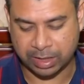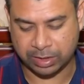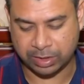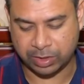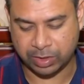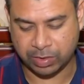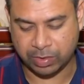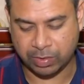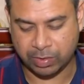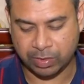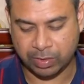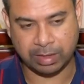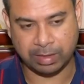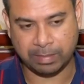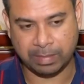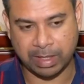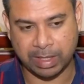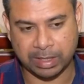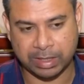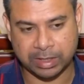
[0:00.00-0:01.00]
যখন
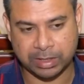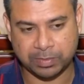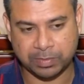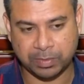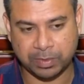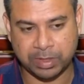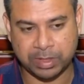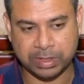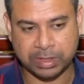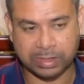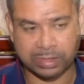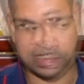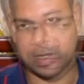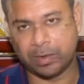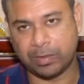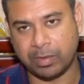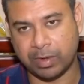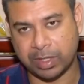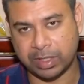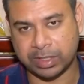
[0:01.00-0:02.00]
বাংলাদেশ পুলিশ
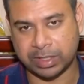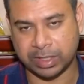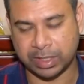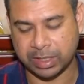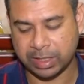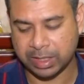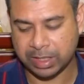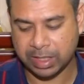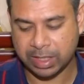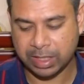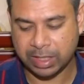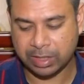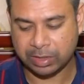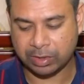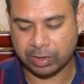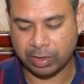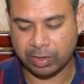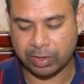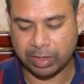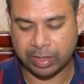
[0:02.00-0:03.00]
করেছে
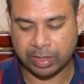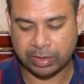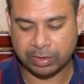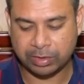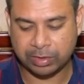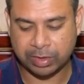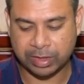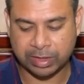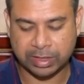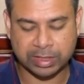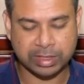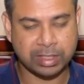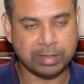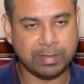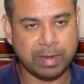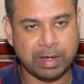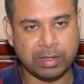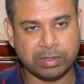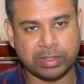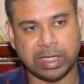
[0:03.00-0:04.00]
তখন কিন্তু এদেশের
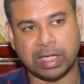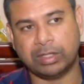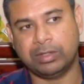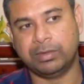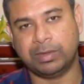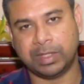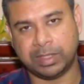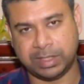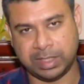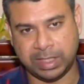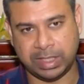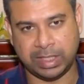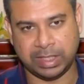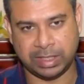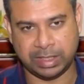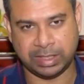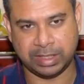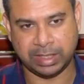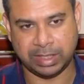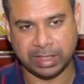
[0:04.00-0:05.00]
মানুষ সাধুবাদ
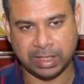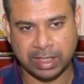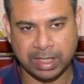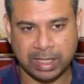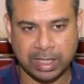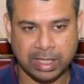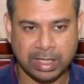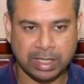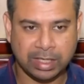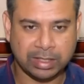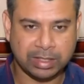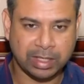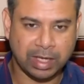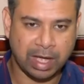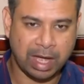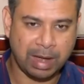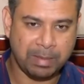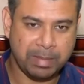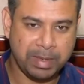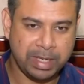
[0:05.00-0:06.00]
জানিয়েছে তা
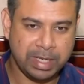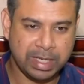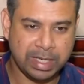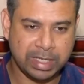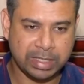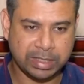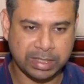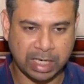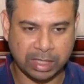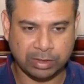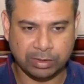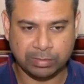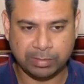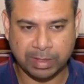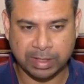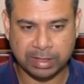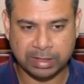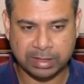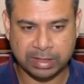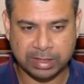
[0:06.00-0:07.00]
আমি এই
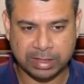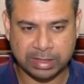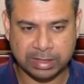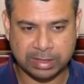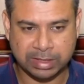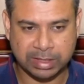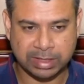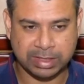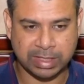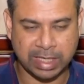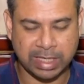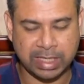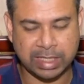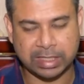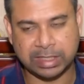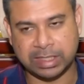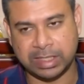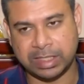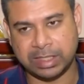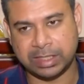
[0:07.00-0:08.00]
সাধুবাদের যে
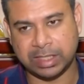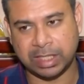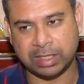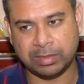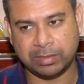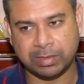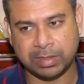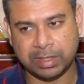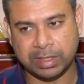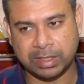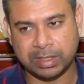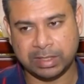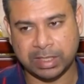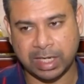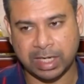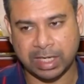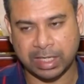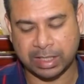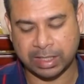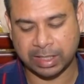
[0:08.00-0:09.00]
জানিয়েছে এই সাধুবাদের
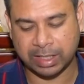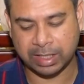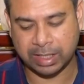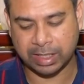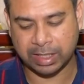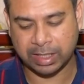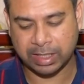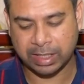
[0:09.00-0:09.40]
জায়গা থেকে